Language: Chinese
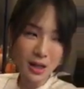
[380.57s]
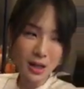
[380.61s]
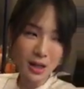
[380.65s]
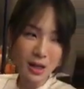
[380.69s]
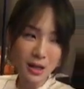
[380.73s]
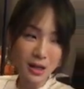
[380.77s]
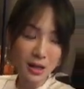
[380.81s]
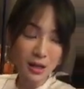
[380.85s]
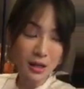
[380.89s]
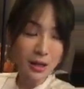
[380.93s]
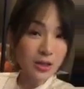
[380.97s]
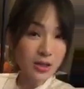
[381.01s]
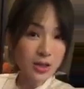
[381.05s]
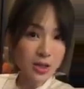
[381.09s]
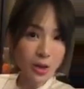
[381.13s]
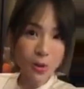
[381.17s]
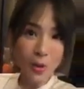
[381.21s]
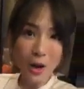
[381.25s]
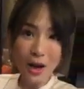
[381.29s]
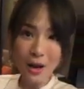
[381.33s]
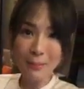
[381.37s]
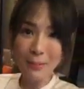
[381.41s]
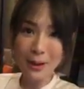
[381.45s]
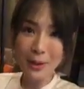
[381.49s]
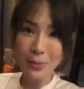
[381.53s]
呃，那时候我
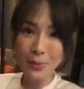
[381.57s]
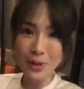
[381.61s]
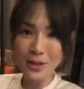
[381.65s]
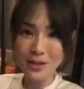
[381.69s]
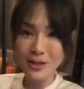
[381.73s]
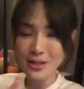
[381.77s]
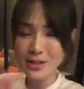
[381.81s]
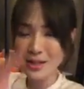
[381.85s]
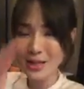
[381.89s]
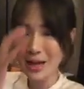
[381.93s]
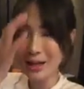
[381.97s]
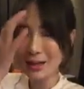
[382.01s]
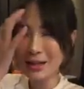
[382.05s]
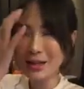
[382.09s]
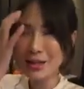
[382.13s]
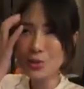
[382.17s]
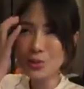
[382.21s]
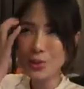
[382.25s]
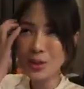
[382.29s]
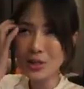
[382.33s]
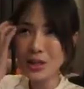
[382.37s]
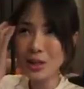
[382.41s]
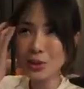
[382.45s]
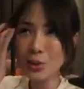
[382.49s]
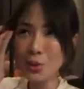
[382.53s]
还买原价，但是
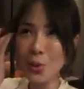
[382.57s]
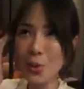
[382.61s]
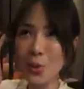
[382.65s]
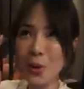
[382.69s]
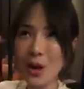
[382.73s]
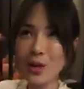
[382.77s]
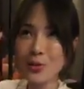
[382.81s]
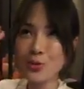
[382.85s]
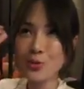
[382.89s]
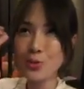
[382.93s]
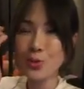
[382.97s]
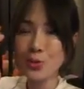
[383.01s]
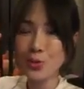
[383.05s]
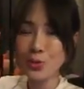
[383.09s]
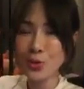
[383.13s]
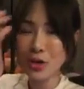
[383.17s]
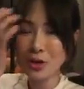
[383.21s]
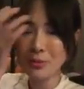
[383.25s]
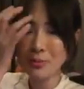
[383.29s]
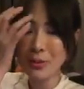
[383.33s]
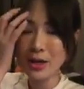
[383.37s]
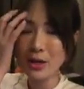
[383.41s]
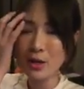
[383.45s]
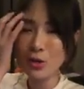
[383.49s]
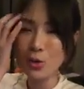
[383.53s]
原价对我来说我觉得
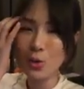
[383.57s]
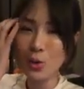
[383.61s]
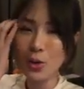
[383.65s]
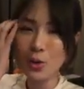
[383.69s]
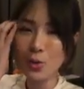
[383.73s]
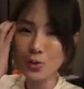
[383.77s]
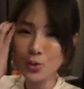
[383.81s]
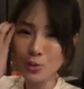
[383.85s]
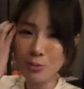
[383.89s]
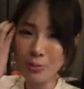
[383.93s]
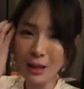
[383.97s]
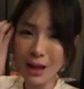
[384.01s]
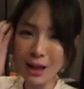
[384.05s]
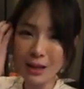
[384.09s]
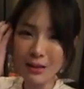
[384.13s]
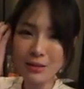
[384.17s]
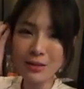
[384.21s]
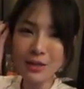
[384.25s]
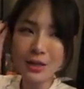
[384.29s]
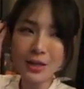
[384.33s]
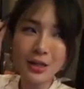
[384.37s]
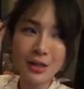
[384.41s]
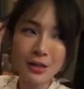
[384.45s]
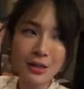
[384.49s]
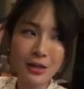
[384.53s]
也没很贵，我就买了。
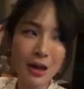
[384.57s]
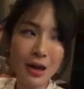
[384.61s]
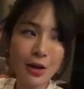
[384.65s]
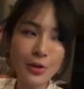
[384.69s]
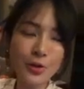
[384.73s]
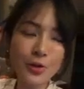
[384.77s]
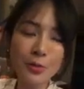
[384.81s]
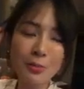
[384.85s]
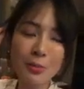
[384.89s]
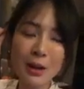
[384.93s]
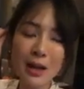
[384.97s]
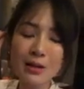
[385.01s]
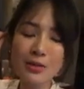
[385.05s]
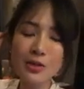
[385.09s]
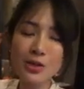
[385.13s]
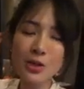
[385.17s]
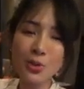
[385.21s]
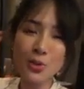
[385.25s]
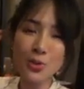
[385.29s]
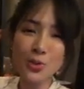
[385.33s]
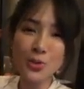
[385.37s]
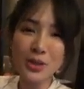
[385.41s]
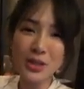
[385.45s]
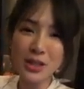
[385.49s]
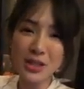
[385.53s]
然后就买了之后，
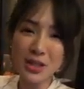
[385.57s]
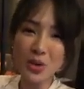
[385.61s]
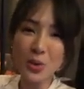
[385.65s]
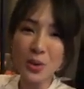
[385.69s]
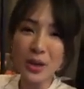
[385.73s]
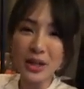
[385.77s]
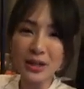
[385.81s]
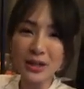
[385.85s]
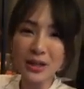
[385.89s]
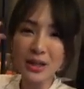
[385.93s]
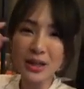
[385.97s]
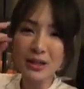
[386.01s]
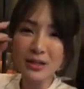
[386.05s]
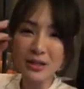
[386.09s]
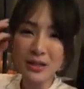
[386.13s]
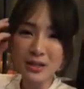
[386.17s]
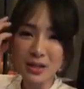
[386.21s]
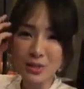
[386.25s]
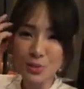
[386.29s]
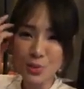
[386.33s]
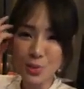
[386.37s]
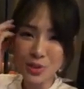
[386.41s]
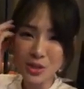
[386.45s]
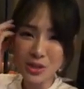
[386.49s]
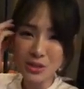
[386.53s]
我就惊为天人，
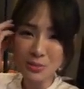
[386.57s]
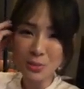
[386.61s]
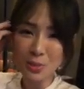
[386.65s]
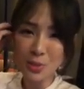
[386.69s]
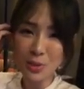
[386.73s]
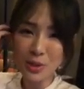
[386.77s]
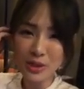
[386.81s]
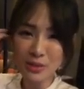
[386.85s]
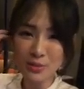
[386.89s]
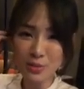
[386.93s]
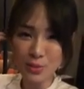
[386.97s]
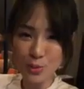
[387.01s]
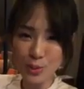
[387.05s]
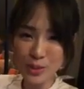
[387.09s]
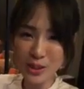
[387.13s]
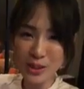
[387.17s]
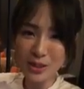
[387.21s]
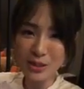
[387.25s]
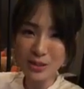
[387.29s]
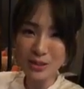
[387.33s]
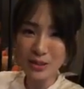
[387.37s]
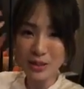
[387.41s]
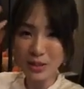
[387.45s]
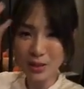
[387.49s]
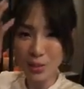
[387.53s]
想说怎么会如
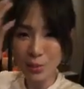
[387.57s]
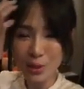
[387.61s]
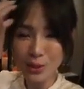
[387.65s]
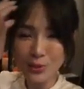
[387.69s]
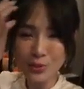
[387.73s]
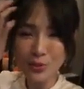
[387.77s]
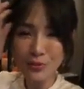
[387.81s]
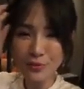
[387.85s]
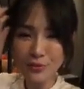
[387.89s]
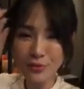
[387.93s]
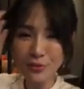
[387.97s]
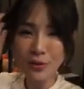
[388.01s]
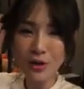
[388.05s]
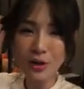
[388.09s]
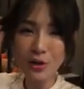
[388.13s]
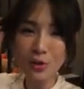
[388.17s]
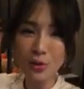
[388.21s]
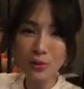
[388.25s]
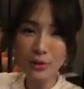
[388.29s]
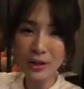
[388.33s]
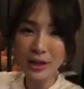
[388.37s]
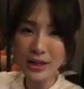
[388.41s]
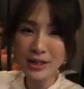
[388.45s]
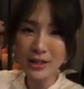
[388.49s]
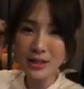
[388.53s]
此的完全符合
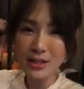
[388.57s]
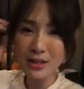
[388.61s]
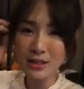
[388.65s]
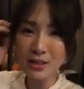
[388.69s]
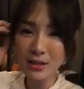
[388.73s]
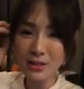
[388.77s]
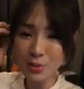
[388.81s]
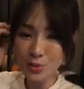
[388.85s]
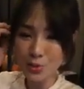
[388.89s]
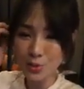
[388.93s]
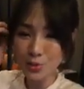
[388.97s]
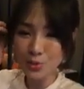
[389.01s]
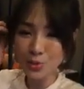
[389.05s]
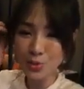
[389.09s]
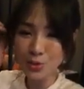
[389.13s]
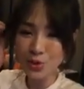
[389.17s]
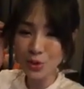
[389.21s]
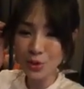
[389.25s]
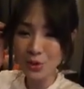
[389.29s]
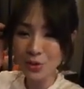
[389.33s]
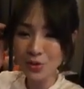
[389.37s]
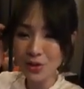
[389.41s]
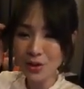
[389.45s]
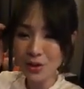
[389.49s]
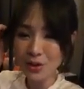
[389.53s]
我内心的需
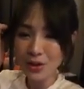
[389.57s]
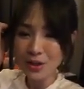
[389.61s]
求？